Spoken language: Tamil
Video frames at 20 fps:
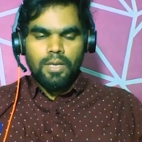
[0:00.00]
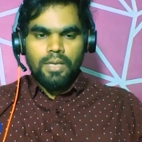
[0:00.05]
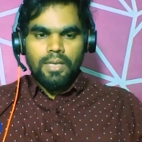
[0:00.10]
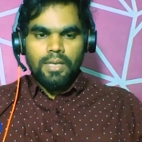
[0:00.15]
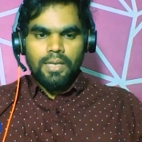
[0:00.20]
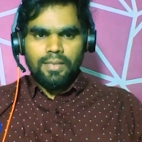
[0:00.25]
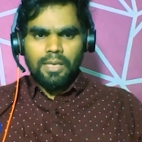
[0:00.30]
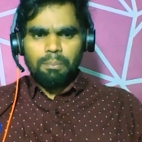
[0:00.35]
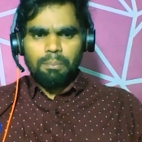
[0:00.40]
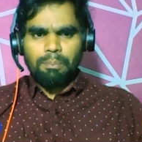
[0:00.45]

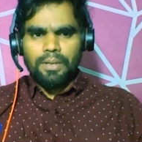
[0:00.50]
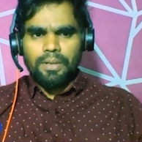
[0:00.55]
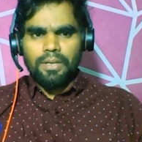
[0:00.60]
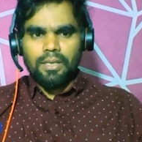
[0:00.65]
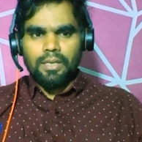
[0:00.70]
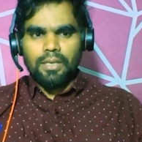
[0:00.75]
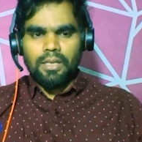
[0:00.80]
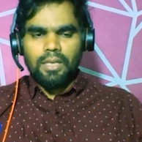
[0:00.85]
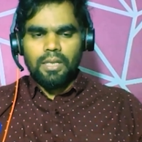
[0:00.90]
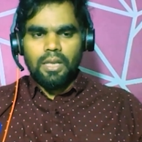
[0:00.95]
இதை
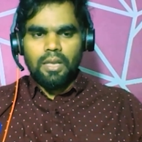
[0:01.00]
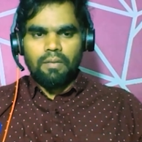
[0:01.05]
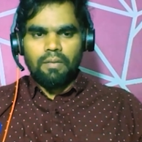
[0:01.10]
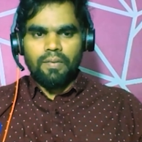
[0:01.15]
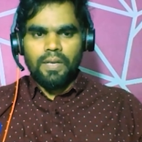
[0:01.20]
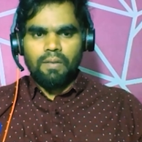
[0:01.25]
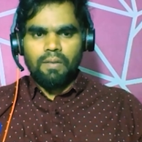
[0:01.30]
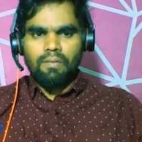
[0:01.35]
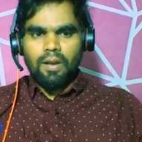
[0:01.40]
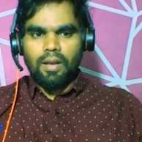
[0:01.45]
பற்றி
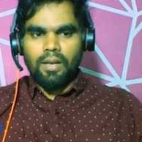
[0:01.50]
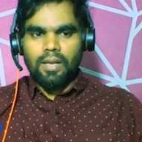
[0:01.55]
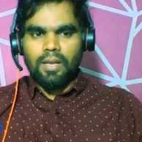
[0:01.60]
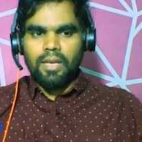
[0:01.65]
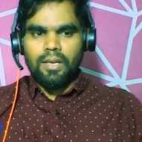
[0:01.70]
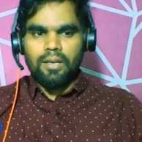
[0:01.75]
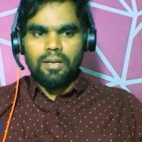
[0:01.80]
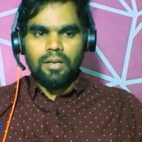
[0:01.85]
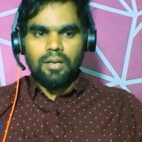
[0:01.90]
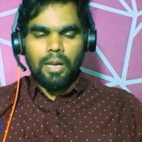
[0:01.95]
விரிவாக
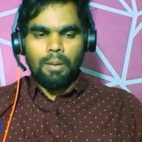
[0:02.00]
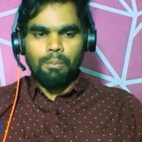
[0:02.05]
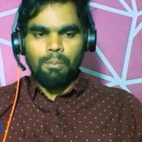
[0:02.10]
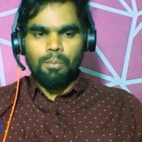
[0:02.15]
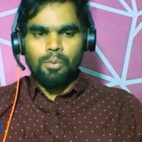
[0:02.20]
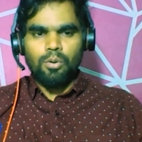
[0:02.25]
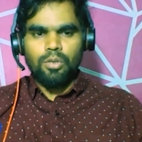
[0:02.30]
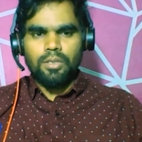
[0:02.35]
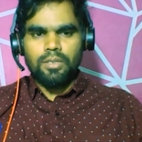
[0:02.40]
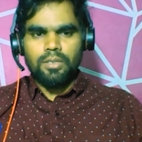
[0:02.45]

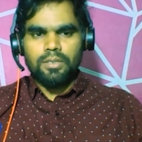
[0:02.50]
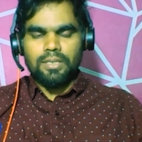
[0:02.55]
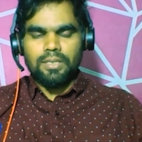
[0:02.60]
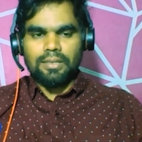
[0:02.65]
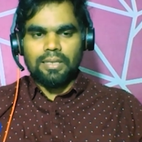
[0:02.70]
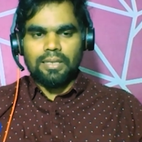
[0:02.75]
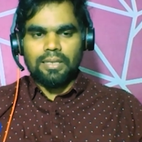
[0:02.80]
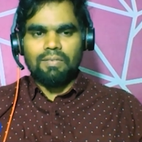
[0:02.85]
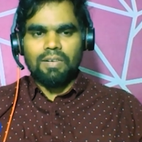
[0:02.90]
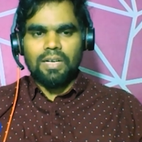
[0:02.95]
நம்மோடு சில
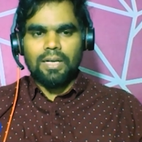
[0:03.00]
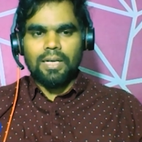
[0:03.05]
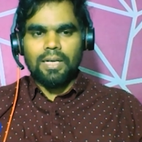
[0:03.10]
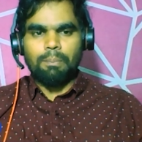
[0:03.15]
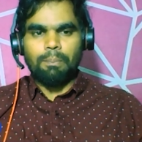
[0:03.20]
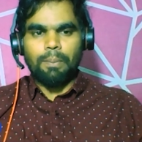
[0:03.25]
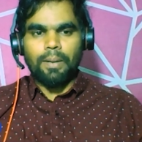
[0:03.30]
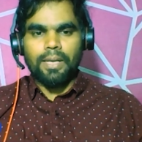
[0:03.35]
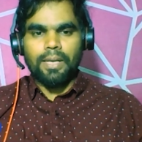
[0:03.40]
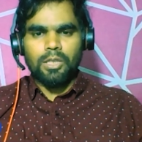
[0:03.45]
தகவல்களை
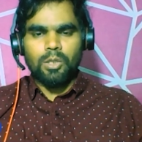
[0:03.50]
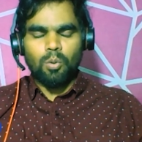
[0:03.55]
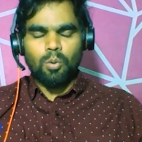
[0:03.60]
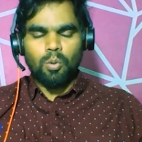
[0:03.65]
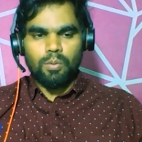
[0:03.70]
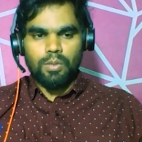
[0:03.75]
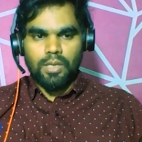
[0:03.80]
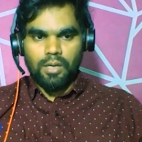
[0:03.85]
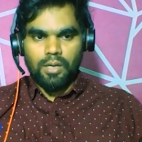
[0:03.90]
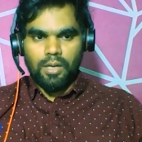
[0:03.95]
பகிர்ந்து
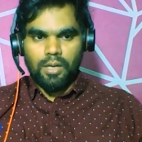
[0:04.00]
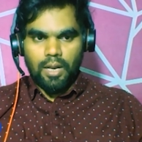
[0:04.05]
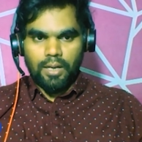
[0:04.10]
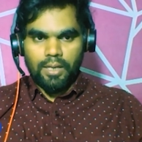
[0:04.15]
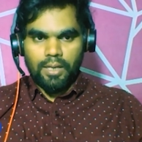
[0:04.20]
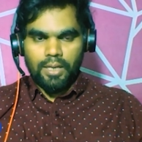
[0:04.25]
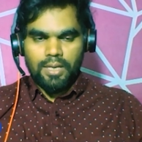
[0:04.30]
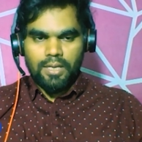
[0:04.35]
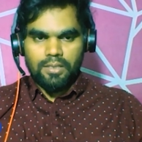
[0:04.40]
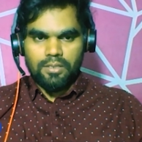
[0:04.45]
கொள்வதற்காக
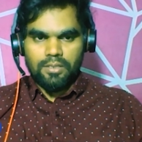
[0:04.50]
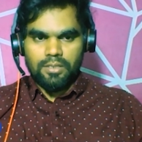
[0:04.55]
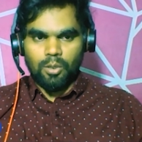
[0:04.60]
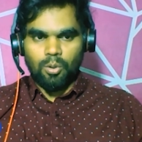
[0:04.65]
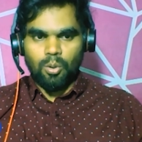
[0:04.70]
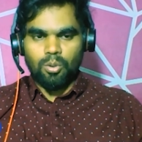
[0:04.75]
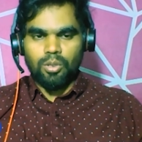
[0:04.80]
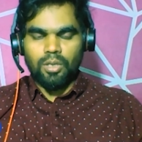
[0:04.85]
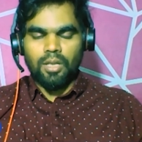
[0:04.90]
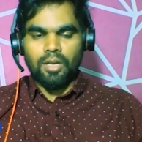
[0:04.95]

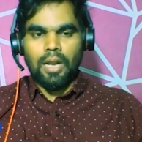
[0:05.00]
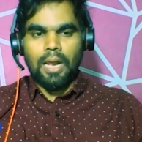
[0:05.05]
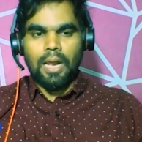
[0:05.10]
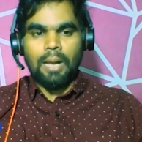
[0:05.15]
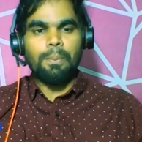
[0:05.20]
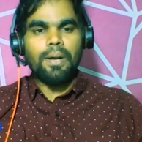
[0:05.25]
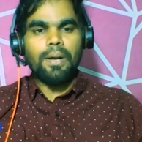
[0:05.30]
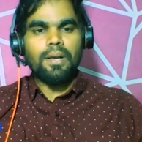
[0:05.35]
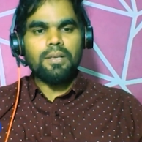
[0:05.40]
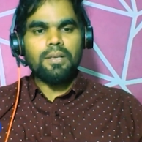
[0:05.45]
சகோதரர் அப்பாஸ்